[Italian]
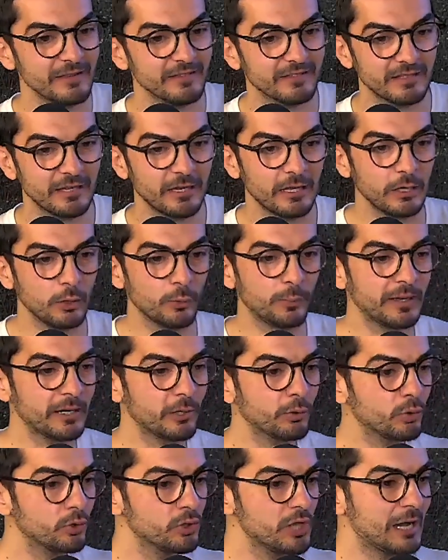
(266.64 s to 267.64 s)
se lo
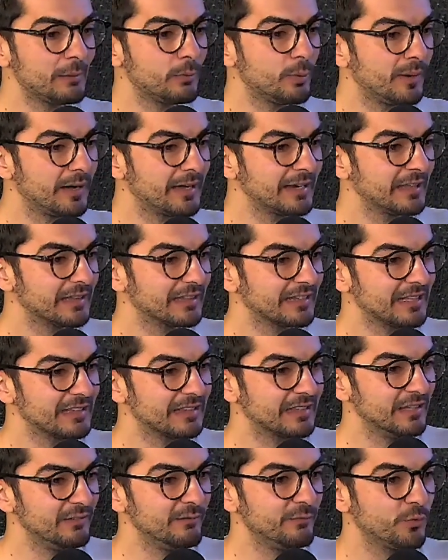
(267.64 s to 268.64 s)
paragoniamo magari a
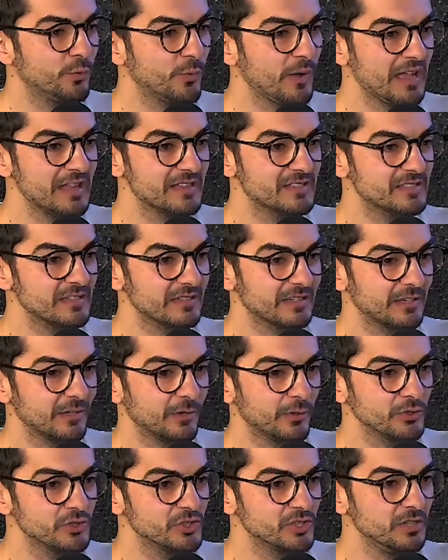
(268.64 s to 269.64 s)
tanti influencer che
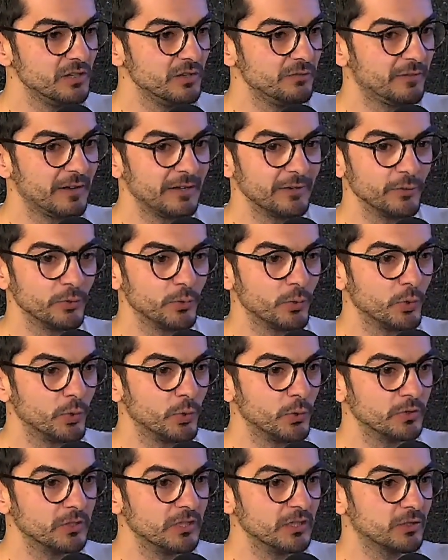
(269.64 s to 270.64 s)
oggi
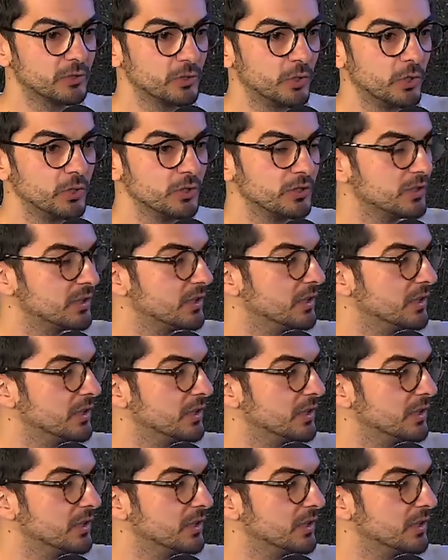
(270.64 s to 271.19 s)
fanno TikTok,